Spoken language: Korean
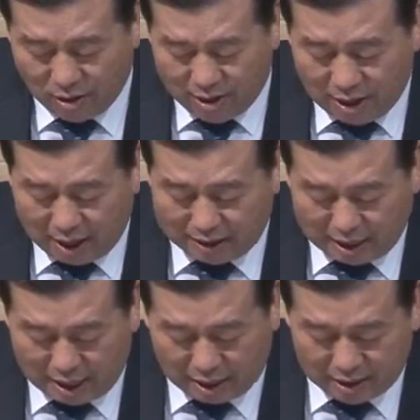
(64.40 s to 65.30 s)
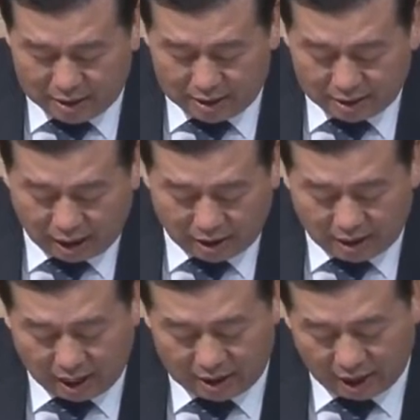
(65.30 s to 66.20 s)
하냐나는
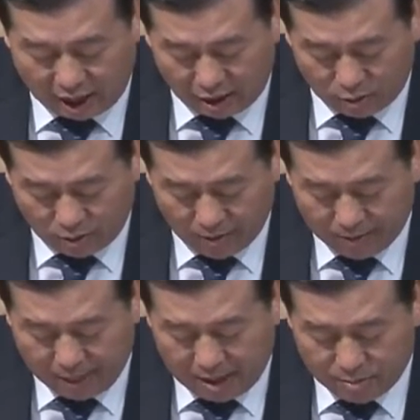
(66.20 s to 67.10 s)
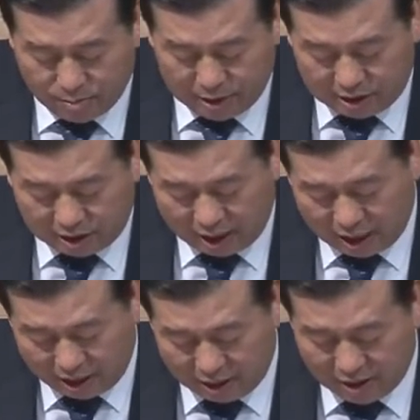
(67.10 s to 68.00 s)
사드락이라 하고
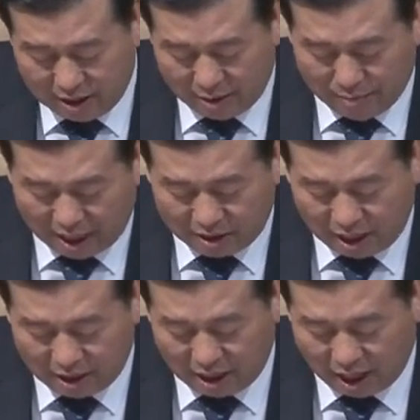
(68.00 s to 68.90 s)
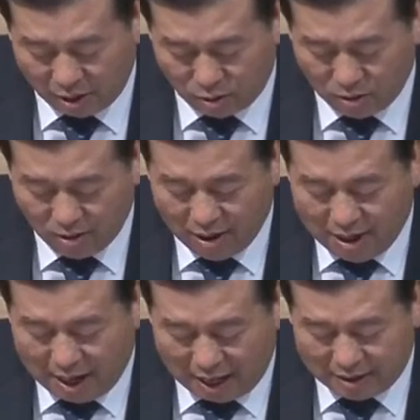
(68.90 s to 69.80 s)
미사엘은 메삭이라 하고
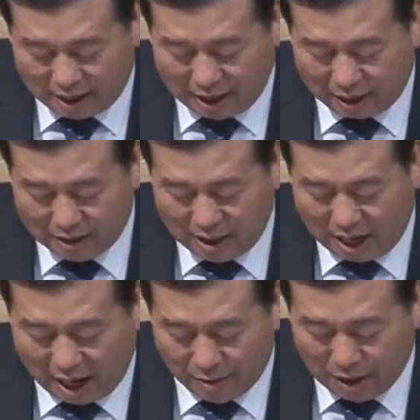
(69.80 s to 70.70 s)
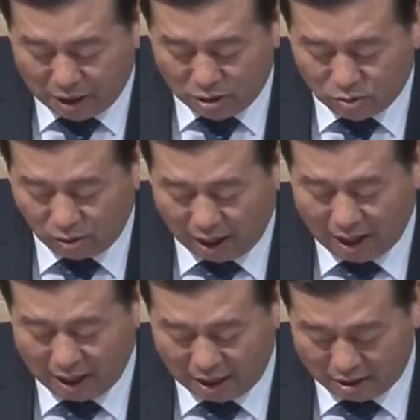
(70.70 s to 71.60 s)
아사라는 아벤누구라
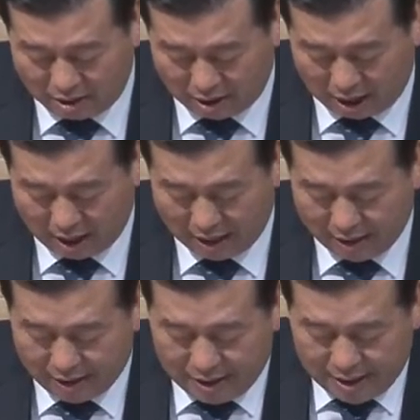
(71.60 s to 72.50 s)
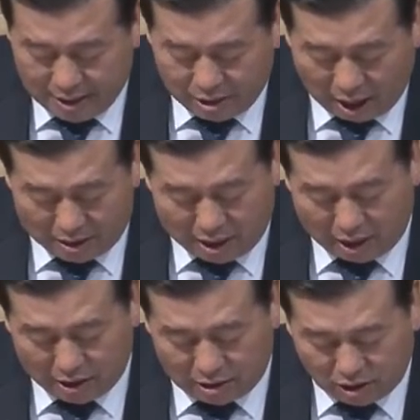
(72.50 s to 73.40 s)
하였더라.
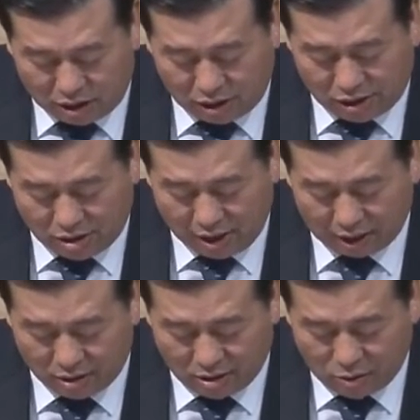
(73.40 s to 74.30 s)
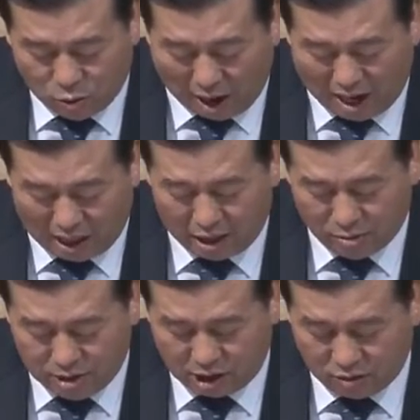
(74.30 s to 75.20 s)
다니엘은 뜻을 정하여 왕의
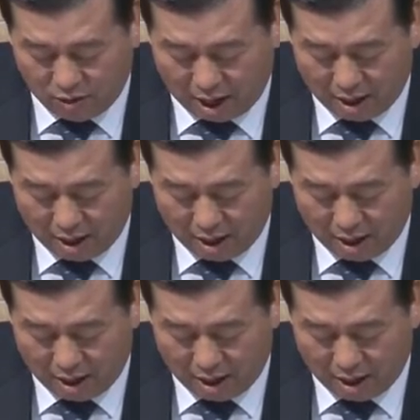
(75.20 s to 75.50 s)
음식과